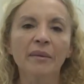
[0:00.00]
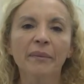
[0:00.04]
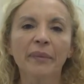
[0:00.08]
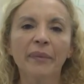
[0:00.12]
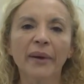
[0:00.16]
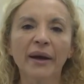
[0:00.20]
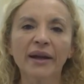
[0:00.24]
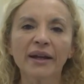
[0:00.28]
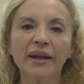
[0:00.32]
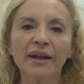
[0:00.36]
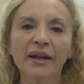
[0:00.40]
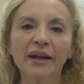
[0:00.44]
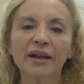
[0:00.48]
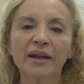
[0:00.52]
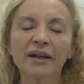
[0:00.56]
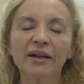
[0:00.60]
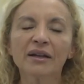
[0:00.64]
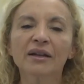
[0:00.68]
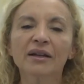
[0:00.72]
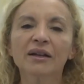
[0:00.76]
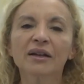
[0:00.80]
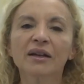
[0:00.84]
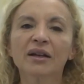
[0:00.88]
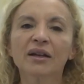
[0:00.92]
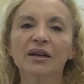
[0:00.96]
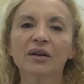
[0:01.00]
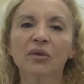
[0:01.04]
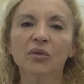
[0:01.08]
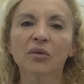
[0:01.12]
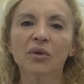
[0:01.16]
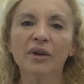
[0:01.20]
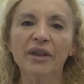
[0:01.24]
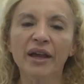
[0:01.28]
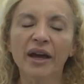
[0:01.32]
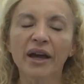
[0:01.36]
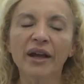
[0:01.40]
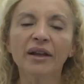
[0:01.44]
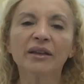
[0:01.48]
para
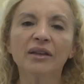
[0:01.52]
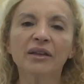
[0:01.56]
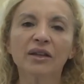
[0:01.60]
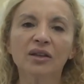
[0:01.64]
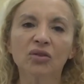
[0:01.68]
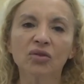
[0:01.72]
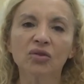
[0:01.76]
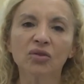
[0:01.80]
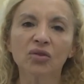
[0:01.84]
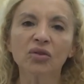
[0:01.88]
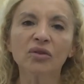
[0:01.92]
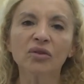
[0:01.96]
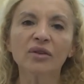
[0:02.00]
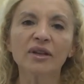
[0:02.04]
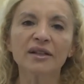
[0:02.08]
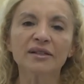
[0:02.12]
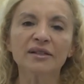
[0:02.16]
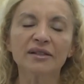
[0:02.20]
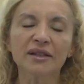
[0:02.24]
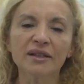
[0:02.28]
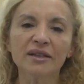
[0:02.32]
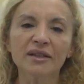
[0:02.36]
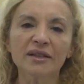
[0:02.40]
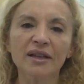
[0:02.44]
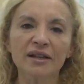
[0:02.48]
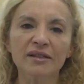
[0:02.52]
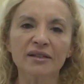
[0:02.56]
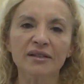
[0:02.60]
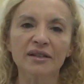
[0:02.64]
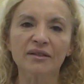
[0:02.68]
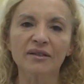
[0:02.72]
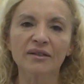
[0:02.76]
cuidar de todas estas...